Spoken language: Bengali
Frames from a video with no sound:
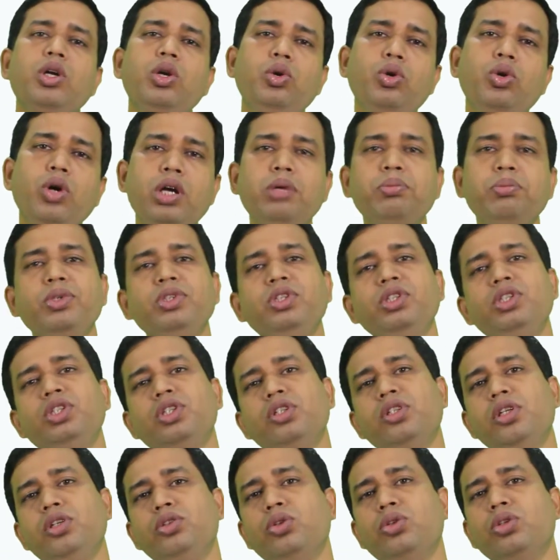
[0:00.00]
নন
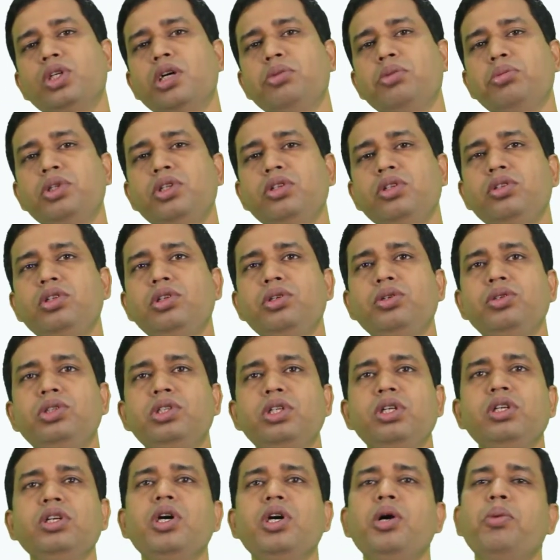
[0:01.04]
পজিশনাল সংখ্যা পদ্ধতি হচ্ছে
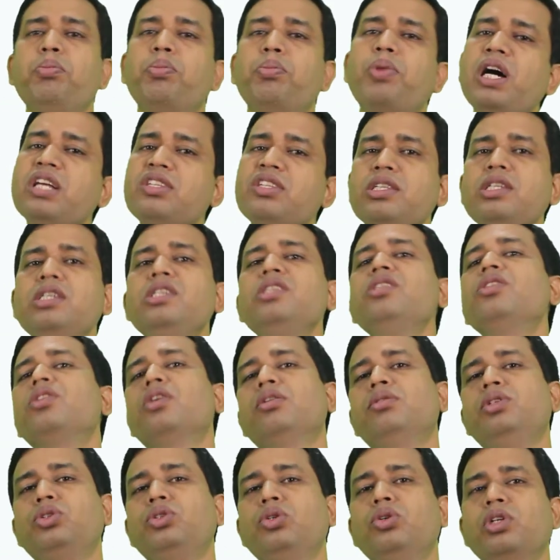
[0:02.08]

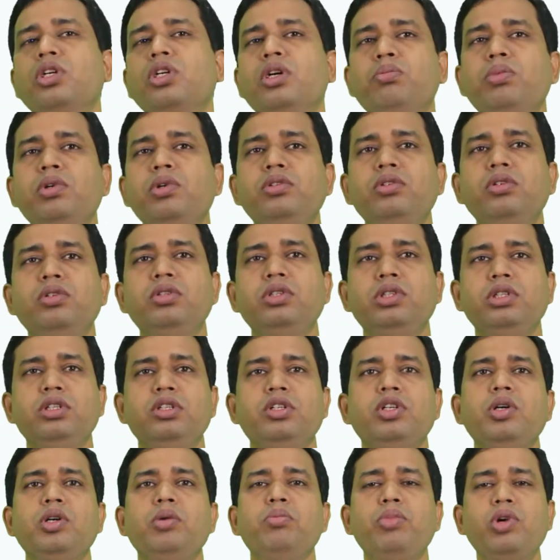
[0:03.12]
প্রাচীনতম সংখ্যা পদ্ধতি
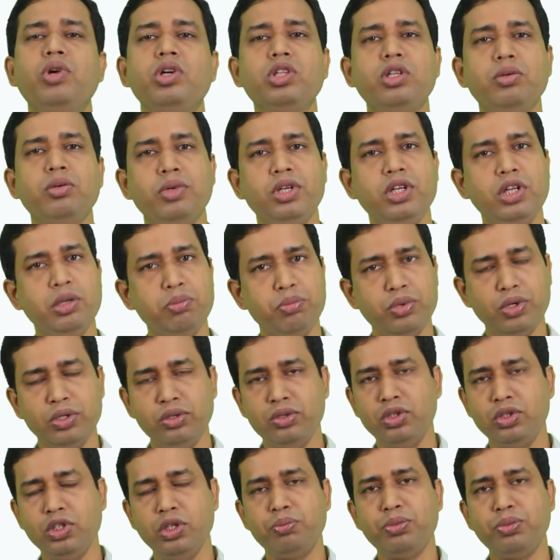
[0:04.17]
বর্তমানে এই
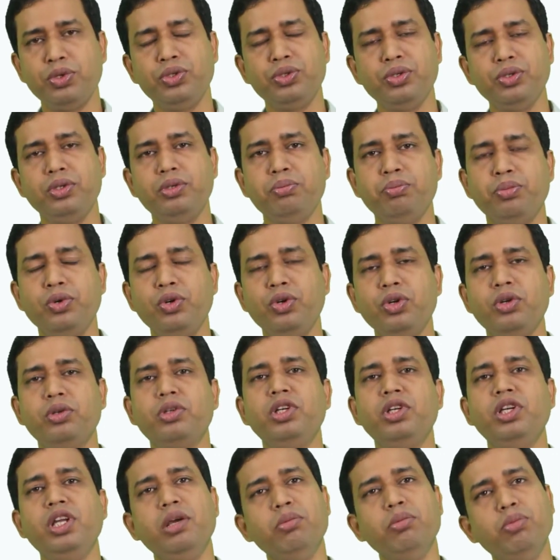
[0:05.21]
পদ্ধতির প্রচুর প্রয়োগ
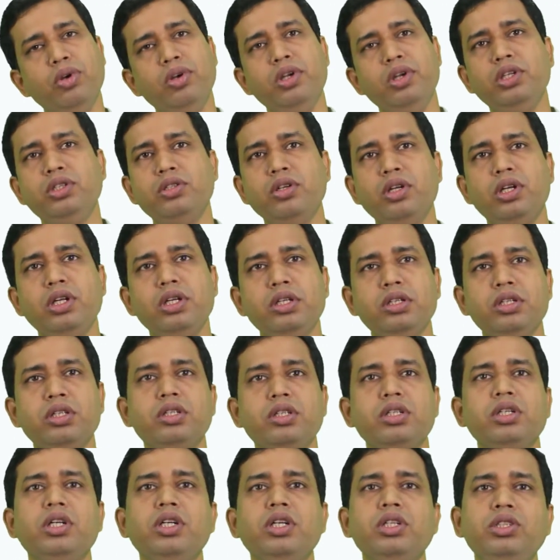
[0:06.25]
নিয়ে বললেই চলে
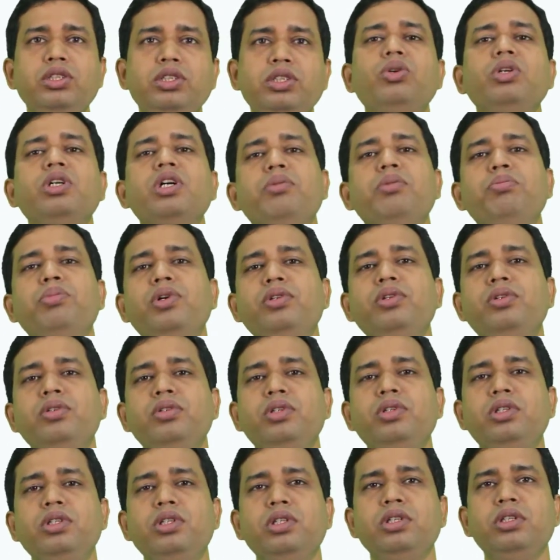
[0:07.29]
সংখ্যা
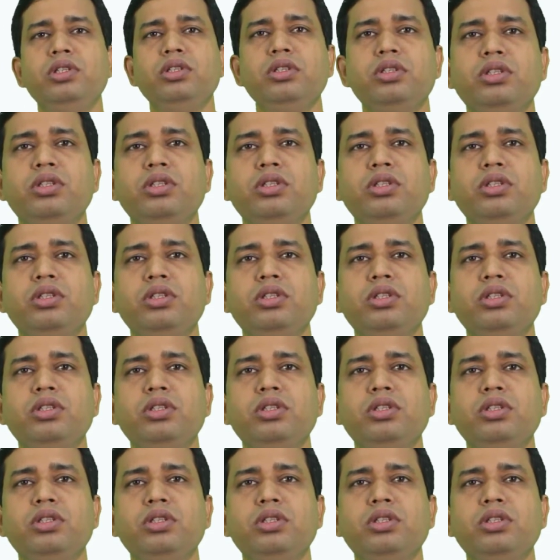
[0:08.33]
পদ্ধতিতে